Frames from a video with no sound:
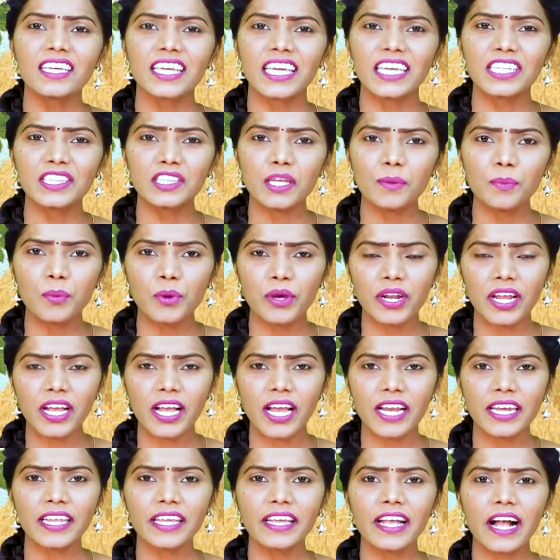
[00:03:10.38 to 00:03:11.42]
గింత
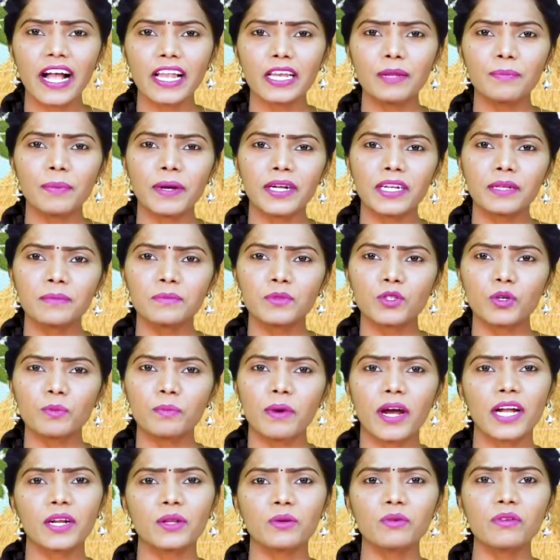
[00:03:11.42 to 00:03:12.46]
పొరగాన్ని గాలిపటంతో
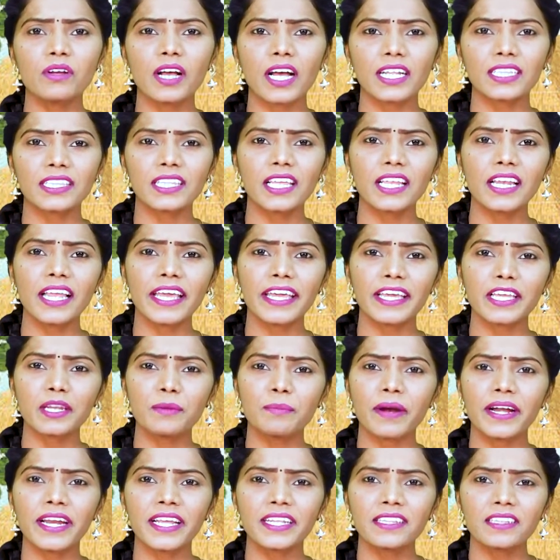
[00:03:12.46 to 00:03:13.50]
పాటు గద్దలు
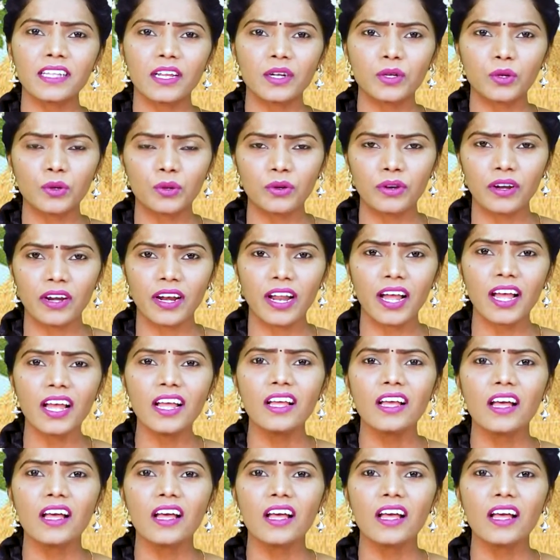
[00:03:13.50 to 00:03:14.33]
ఎగిరిపడేందనుకుండ్రా